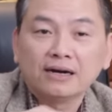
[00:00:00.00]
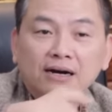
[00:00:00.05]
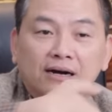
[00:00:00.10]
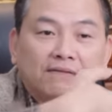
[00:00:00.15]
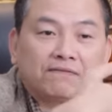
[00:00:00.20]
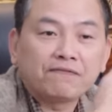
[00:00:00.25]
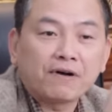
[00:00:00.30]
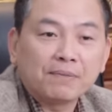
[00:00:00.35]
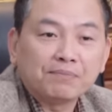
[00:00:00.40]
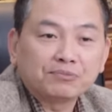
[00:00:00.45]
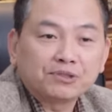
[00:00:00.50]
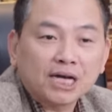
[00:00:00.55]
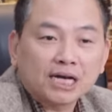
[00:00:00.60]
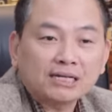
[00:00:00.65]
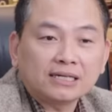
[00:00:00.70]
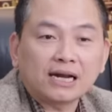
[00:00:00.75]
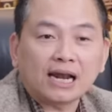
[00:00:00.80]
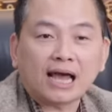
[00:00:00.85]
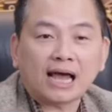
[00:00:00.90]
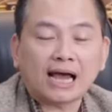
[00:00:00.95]
à, phẩm
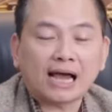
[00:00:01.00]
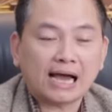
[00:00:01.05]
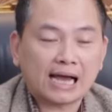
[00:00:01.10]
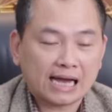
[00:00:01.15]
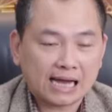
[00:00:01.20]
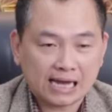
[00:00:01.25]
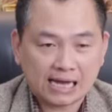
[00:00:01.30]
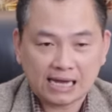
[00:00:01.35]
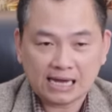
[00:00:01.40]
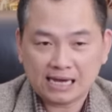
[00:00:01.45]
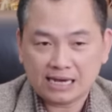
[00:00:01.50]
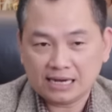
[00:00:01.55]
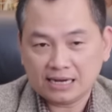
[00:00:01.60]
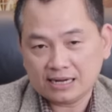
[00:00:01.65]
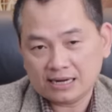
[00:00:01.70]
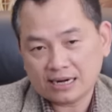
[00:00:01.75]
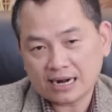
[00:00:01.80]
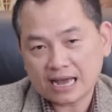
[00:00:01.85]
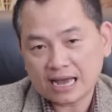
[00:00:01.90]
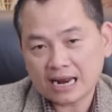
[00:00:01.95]
chất là
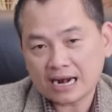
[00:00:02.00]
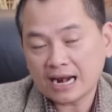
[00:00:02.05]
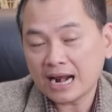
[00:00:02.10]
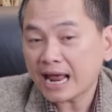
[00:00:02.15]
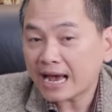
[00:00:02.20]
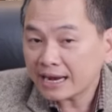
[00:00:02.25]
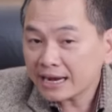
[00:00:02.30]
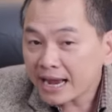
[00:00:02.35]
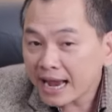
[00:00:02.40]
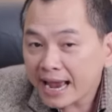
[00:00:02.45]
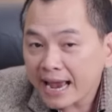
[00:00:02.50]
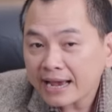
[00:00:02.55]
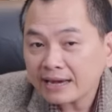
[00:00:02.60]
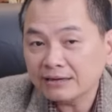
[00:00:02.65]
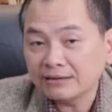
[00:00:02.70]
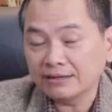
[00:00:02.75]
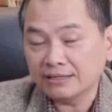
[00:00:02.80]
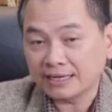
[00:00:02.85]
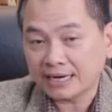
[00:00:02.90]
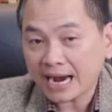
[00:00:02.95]
là lắng
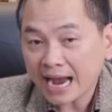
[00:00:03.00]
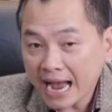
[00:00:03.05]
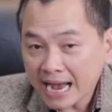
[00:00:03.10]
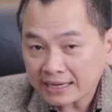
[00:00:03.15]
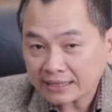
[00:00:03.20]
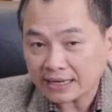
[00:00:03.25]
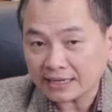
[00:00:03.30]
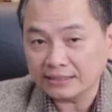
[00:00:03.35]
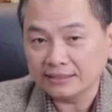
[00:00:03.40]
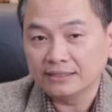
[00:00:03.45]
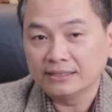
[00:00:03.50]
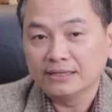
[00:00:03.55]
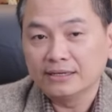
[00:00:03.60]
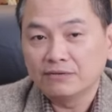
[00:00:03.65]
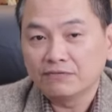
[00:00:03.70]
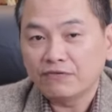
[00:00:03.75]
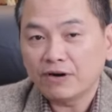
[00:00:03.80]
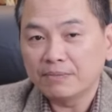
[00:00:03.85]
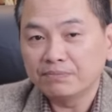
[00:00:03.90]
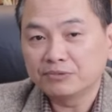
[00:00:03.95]
nghe người khác này
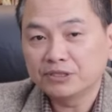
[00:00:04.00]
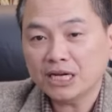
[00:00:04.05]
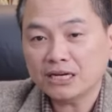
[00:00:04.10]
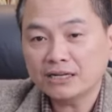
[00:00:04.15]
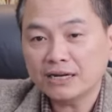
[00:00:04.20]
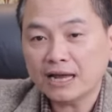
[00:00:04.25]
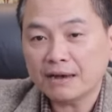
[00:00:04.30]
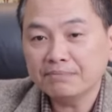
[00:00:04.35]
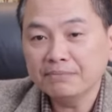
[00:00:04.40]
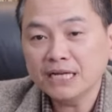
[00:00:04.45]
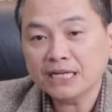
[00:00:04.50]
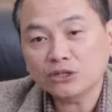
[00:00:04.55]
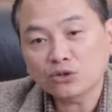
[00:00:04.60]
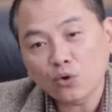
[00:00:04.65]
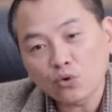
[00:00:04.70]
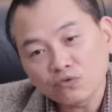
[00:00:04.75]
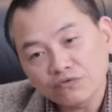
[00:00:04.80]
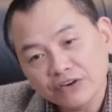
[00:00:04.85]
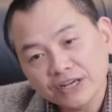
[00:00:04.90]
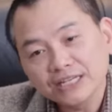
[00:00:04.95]
phẩm chất là biết
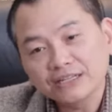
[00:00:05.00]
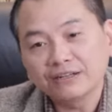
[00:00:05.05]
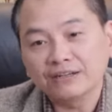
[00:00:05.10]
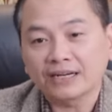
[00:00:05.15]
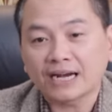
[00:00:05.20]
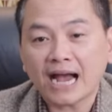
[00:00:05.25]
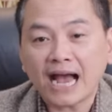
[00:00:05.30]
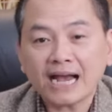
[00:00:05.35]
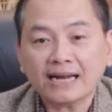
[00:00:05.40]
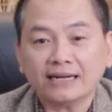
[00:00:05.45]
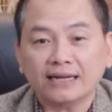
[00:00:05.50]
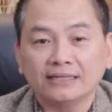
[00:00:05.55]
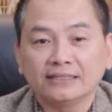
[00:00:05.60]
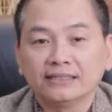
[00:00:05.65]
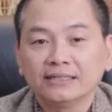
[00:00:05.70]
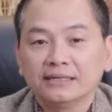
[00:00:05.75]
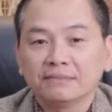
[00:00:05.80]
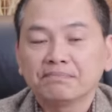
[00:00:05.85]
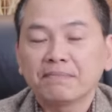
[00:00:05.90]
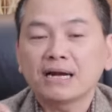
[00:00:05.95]
tôn vinh người khác này
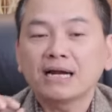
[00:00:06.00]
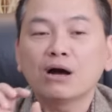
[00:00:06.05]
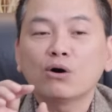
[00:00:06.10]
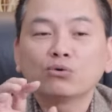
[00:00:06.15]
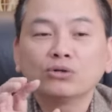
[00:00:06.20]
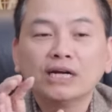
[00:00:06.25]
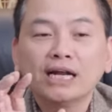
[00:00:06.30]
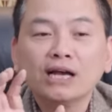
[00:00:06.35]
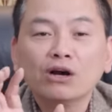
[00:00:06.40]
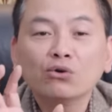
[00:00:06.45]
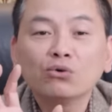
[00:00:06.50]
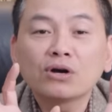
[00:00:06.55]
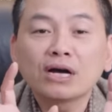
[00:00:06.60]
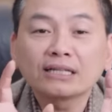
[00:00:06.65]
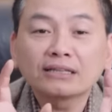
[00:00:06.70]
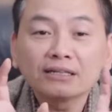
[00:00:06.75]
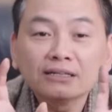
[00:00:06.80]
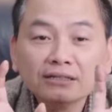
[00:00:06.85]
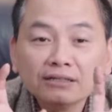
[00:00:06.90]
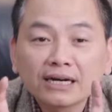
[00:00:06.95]
bắt đầu nếu
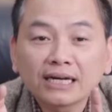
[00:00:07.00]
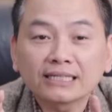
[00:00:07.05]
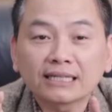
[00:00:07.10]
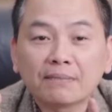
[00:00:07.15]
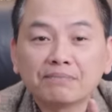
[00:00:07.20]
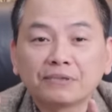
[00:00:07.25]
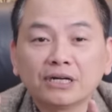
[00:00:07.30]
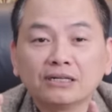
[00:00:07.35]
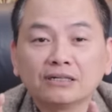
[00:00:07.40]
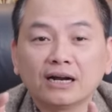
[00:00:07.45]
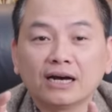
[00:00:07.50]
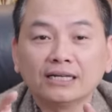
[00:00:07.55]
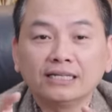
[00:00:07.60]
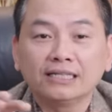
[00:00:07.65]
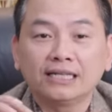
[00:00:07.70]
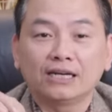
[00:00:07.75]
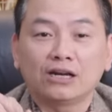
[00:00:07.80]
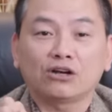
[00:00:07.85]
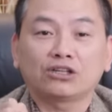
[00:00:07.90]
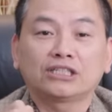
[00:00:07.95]
từ cái tâm thức
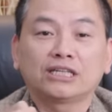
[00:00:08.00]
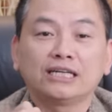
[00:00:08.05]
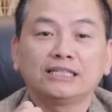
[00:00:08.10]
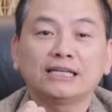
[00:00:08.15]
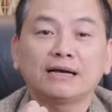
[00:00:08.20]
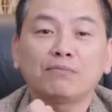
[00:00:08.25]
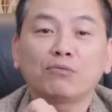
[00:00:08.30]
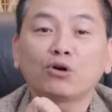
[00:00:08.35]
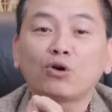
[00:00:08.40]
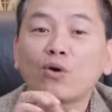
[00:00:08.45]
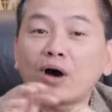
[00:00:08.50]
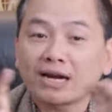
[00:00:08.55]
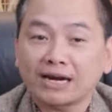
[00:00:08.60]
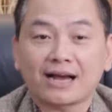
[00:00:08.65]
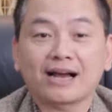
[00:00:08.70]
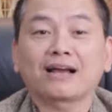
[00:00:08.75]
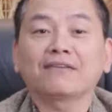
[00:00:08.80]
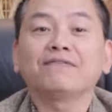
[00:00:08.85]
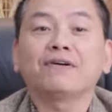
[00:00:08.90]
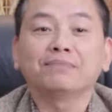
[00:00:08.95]
đấy thì nó sinh ra một
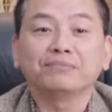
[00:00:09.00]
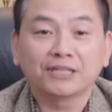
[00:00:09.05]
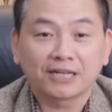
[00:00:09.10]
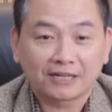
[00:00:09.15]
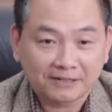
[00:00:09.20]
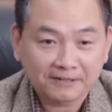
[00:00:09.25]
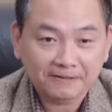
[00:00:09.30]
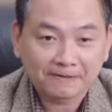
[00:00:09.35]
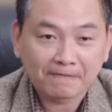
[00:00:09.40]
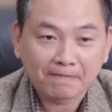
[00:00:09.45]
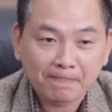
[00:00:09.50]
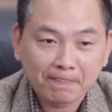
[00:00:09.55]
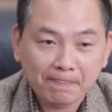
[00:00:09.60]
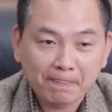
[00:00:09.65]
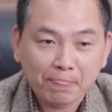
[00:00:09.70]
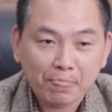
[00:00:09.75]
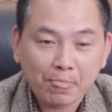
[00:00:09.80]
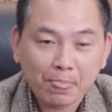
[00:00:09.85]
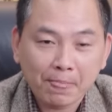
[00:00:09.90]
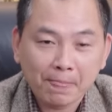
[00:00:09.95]
loạt các cái phẩm chất
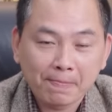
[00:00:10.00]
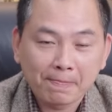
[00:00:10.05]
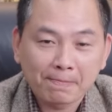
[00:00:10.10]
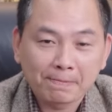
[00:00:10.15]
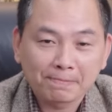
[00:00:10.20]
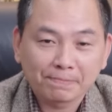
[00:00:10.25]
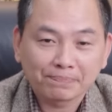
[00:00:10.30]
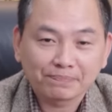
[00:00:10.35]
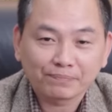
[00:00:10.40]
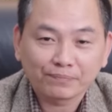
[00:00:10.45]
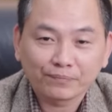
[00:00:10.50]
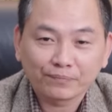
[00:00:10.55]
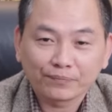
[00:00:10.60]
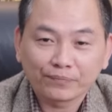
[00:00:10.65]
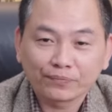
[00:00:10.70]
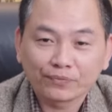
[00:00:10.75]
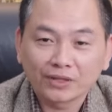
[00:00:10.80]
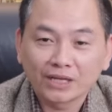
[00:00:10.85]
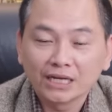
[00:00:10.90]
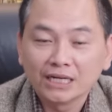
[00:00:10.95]

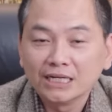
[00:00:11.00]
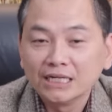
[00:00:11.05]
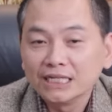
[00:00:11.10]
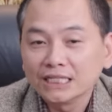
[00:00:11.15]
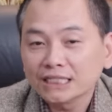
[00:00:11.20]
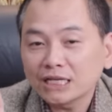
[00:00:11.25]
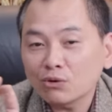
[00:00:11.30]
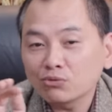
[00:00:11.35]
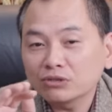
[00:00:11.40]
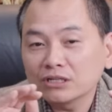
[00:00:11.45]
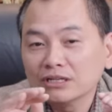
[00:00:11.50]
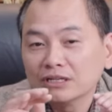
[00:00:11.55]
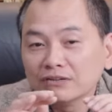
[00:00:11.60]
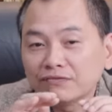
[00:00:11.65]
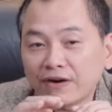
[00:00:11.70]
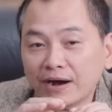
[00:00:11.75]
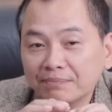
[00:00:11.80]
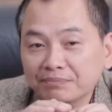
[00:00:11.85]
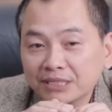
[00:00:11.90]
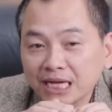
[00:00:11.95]
ừ. xong
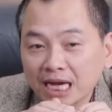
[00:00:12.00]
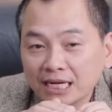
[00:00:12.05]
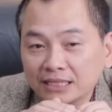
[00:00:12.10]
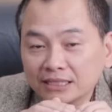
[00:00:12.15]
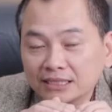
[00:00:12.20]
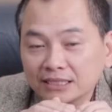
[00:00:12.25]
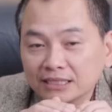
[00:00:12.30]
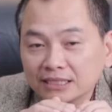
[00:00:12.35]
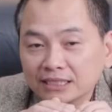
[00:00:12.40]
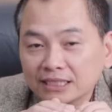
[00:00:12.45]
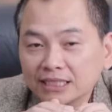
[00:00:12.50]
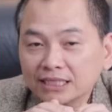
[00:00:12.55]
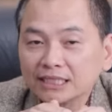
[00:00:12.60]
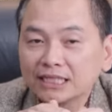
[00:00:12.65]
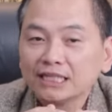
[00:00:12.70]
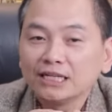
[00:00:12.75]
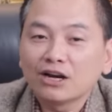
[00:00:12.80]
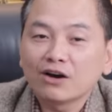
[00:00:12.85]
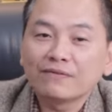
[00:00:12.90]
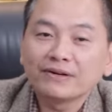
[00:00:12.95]
từ phẩm chất
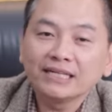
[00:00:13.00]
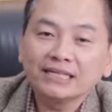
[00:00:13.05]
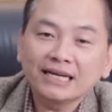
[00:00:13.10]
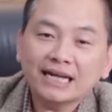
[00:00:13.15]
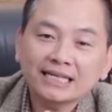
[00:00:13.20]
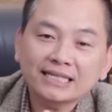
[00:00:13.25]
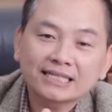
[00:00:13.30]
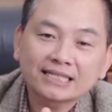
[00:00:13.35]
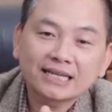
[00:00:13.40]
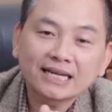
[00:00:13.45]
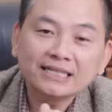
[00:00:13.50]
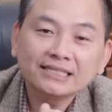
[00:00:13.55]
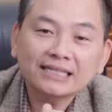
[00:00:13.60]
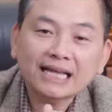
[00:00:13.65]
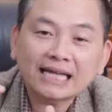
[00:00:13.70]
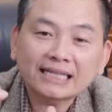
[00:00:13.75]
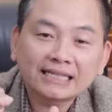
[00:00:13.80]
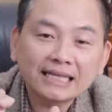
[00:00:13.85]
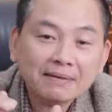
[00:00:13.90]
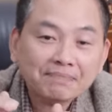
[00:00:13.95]
thì nó mới lại sinh
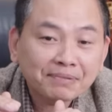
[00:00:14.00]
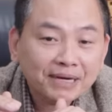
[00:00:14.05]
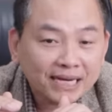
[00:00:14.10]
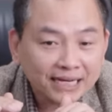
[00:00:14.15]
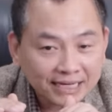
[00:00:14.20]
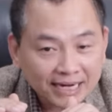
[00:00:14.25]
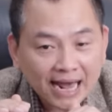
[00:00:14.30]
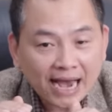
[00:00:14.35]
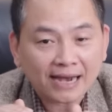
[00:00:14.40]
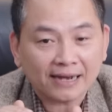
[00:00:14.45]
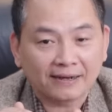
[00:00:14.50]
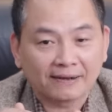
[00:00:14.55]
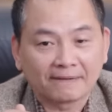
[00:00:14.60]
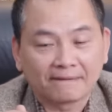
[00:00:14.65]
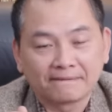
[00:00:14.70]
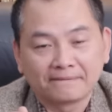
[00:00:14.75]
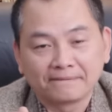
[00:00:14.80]
ra tiếp kỹ năng